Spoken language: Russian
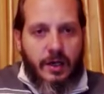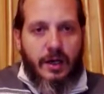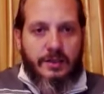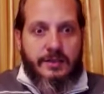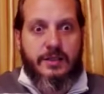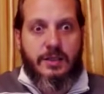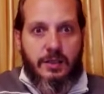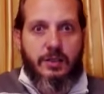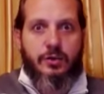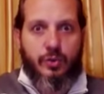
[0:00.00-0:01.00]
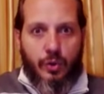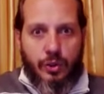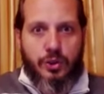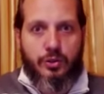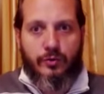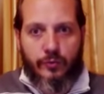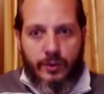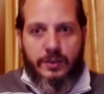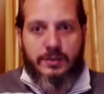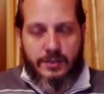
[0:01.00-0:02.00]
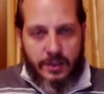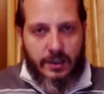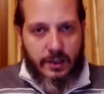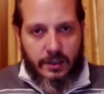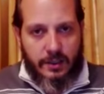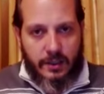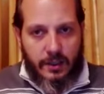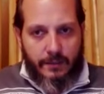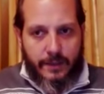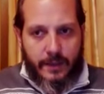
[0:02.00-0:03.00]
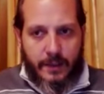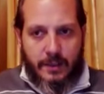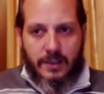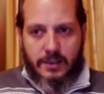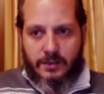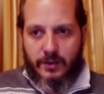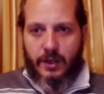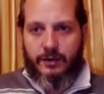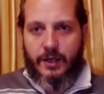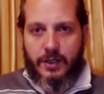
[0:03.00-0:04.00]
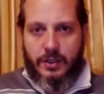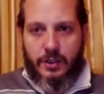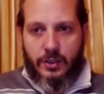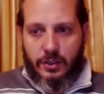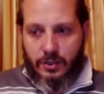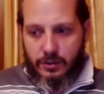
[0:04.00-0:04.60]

оценил то, что вы сделали. И если вы говорите, э,